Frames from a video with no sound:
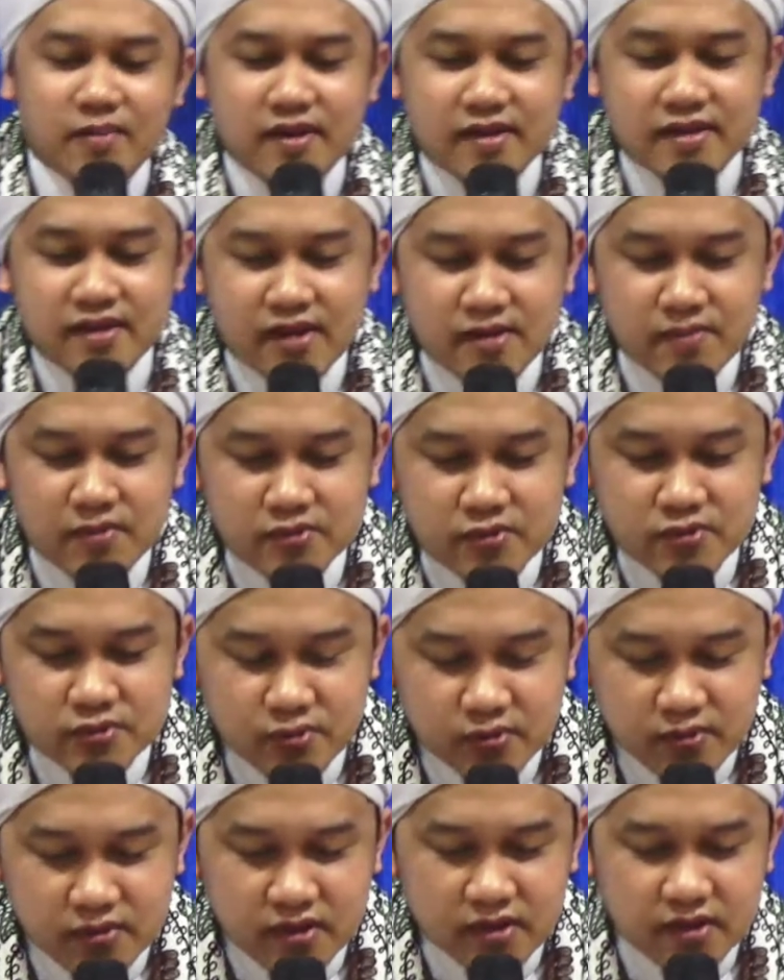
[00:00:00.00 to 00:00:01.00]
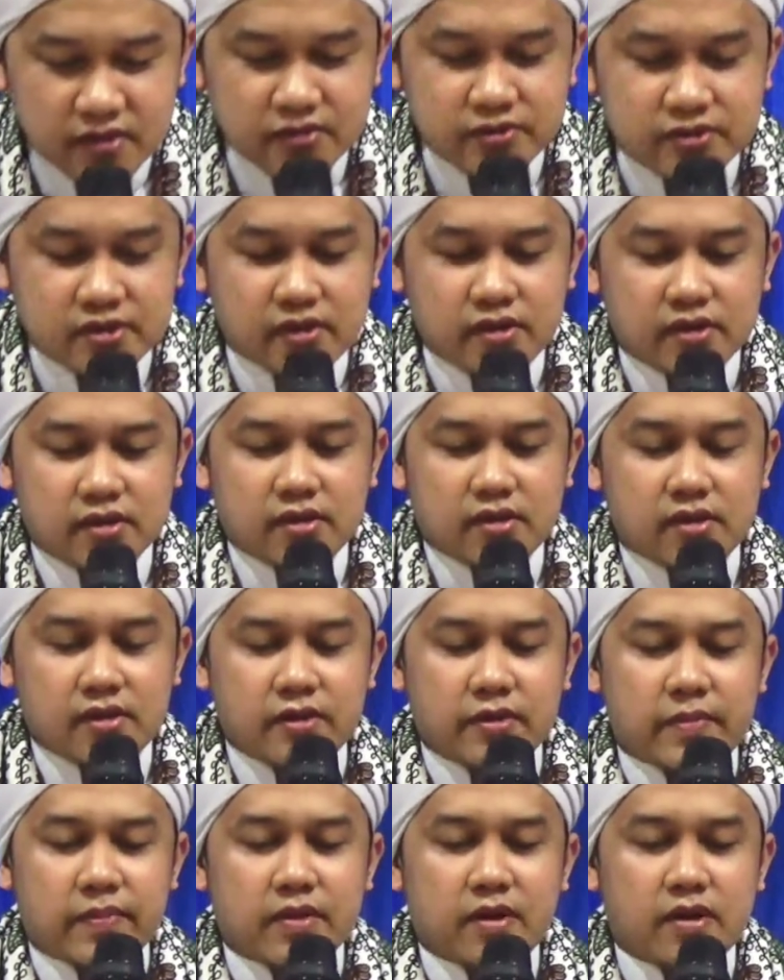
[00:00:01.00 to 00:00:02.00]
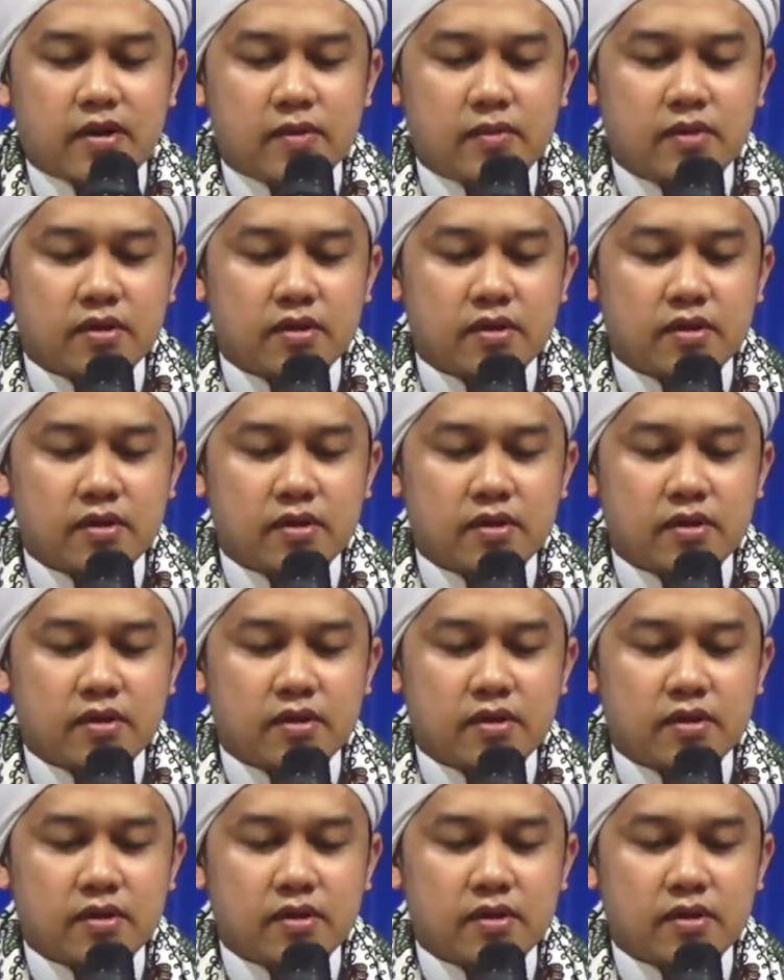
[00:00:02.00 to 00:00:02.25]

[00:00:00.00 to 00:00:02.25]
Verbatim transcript: berdatangan masuk surga insyaallah dalam